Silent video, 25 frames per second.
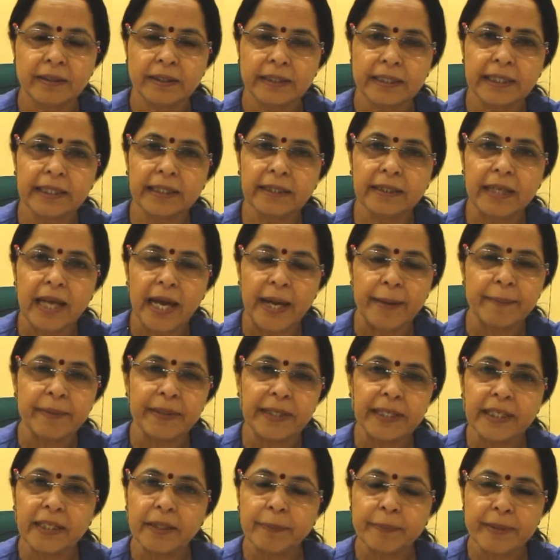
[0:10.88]
एक
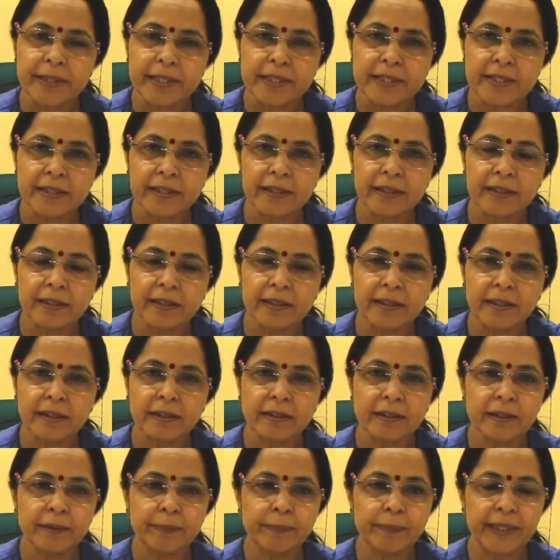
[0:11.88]
डायबिटिक पेशेंट
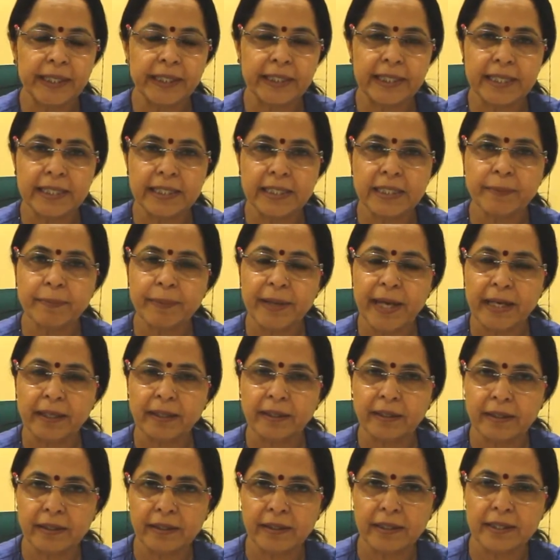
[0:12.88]
अगर प्रेगनेंसी
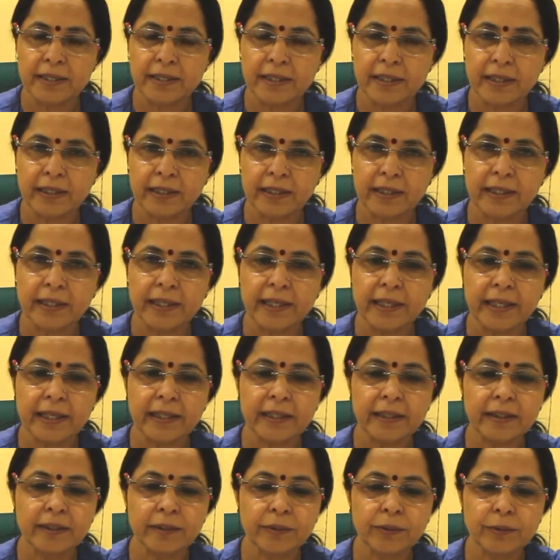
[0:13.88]
प्लान करना चाहती
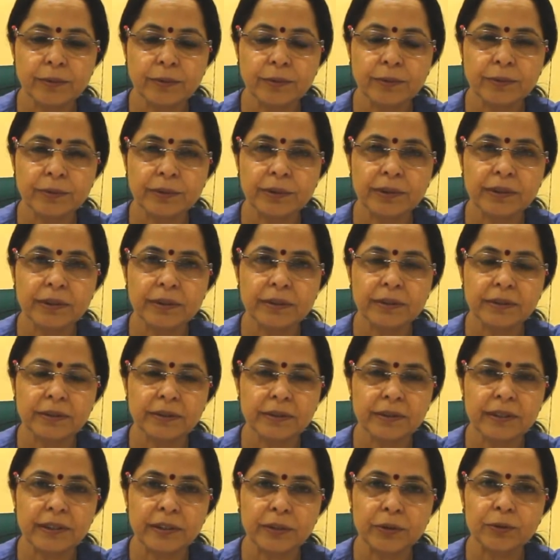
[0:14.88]
है तो
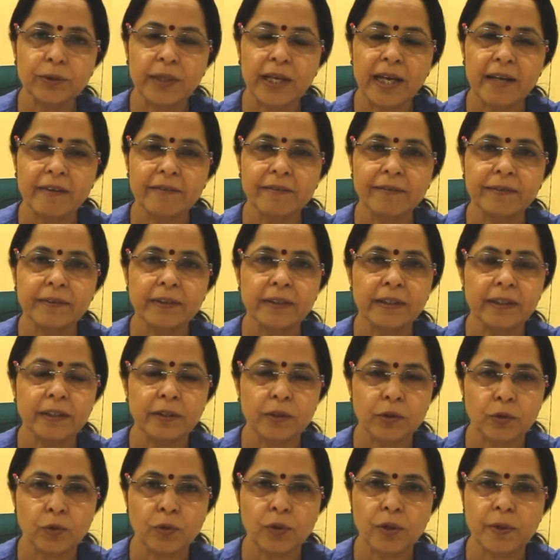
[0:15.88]
शी शुड हैव
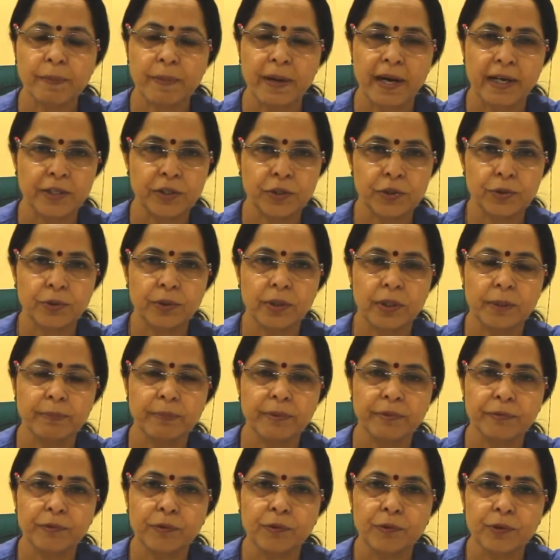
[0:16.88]
कंट्रोल्ड ब्लड शुगर
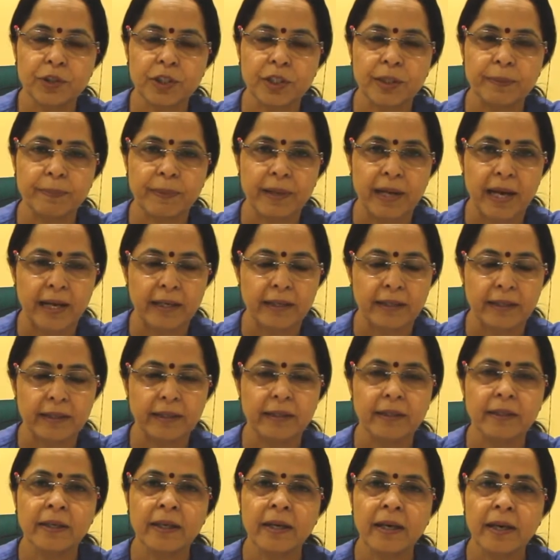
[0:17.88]
बिफोर शी प्लान
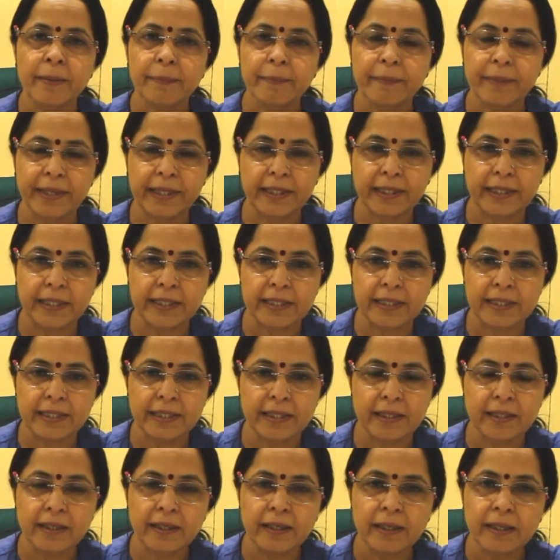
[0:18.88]

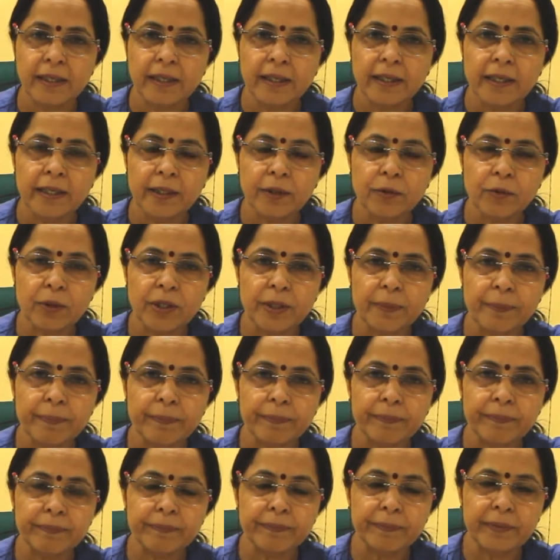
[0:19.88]
प्रेगनेंसी क्योंकि
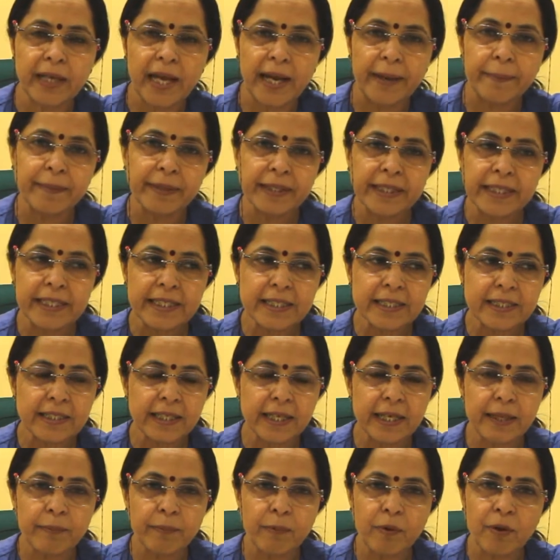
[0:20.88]
डायबिटीज़
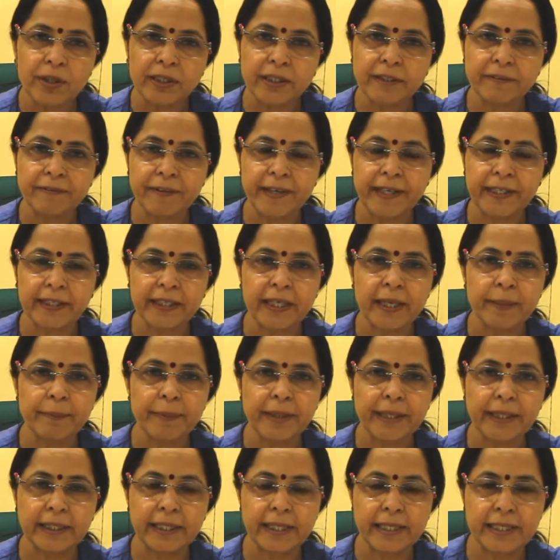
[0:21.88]
के बहुत इफ़ेक्ट हैं
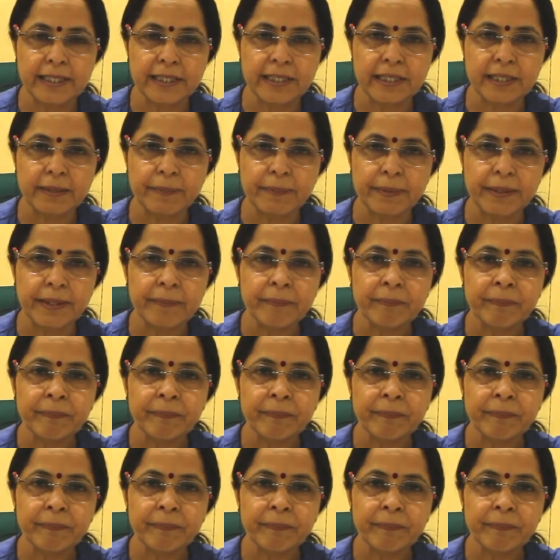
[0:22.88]
प्रेगनेंसी पे